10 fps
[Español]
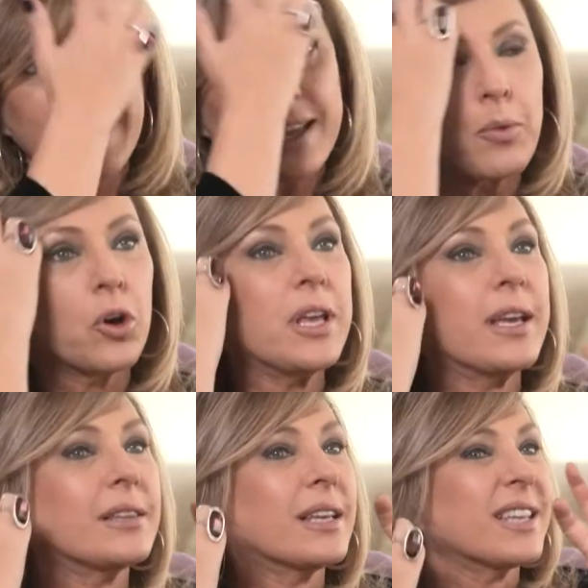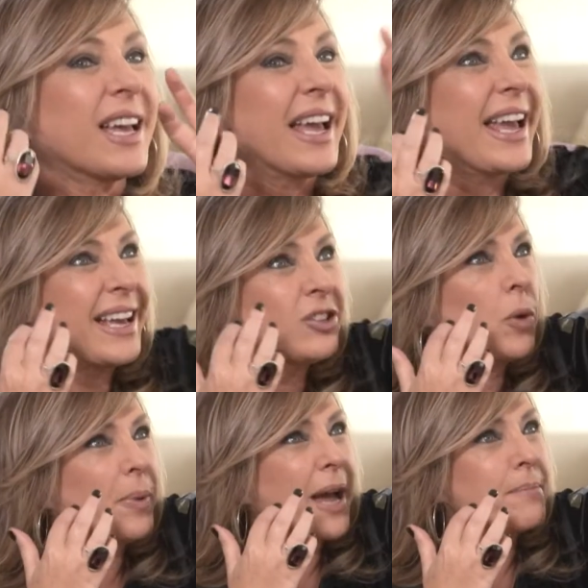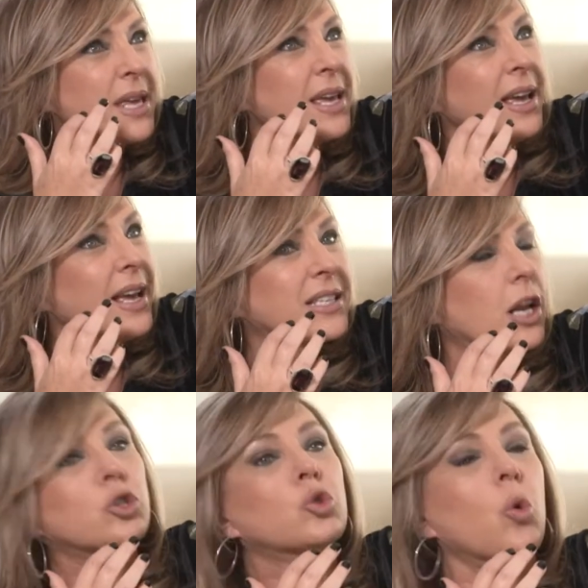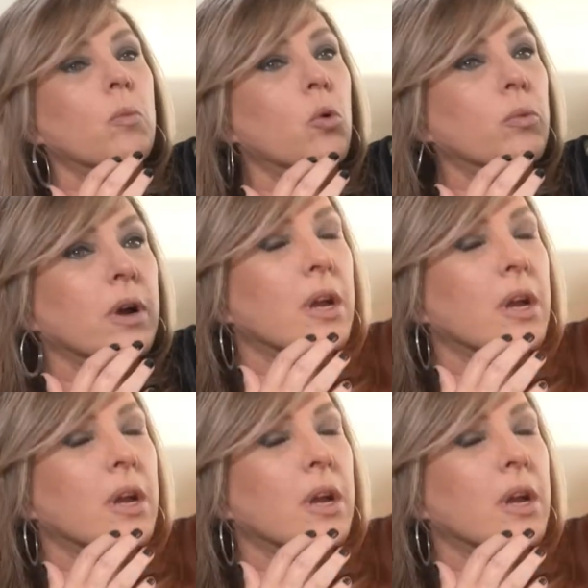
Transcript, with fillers: que vos dijiste, esto para mí es el sumum?